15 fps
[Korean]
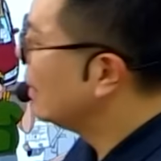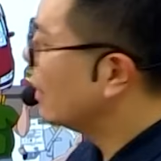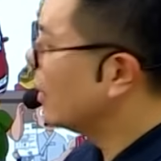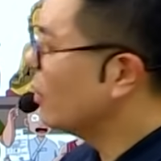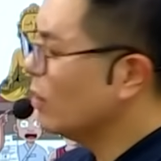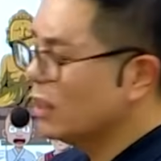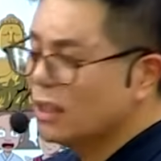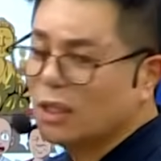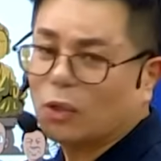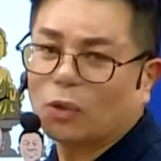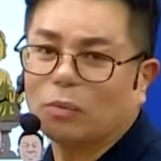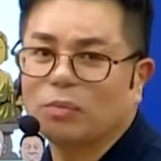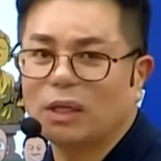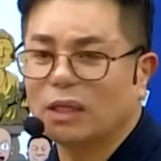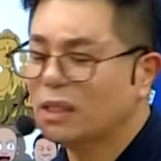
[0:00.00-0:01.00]
이건 이제
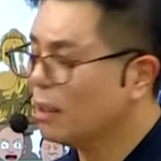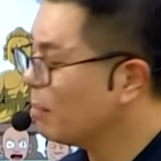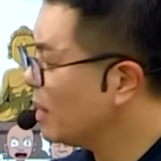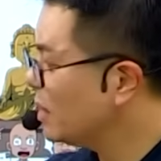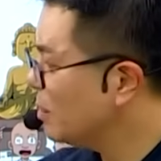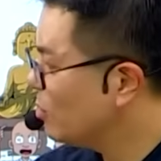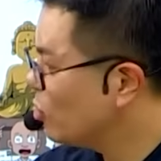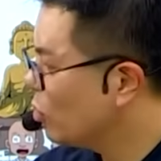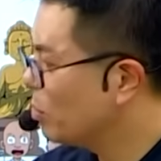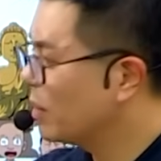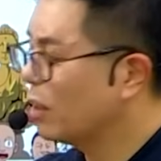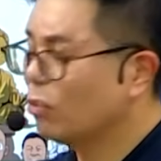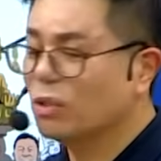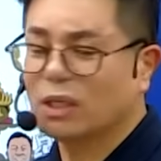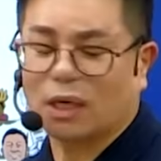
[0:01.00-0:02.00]
여러분들이 책받침
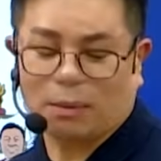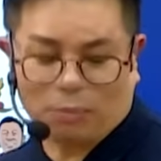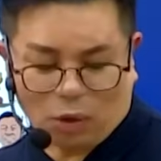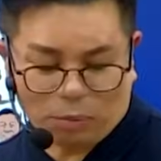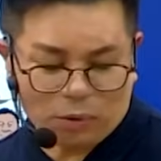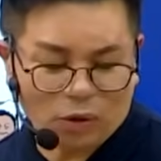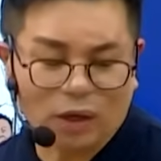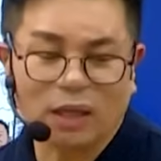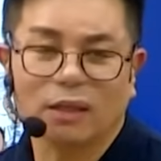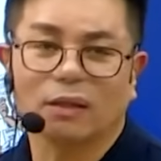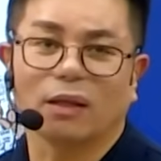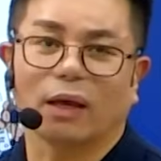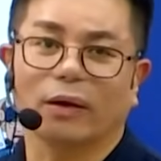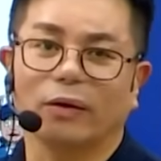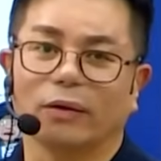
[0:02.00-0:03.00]
수업이라고 제가
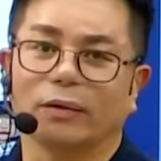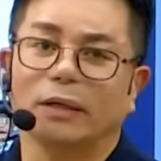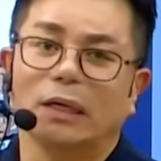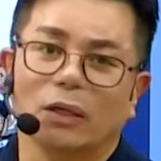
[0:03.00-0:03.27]
명명했는데요.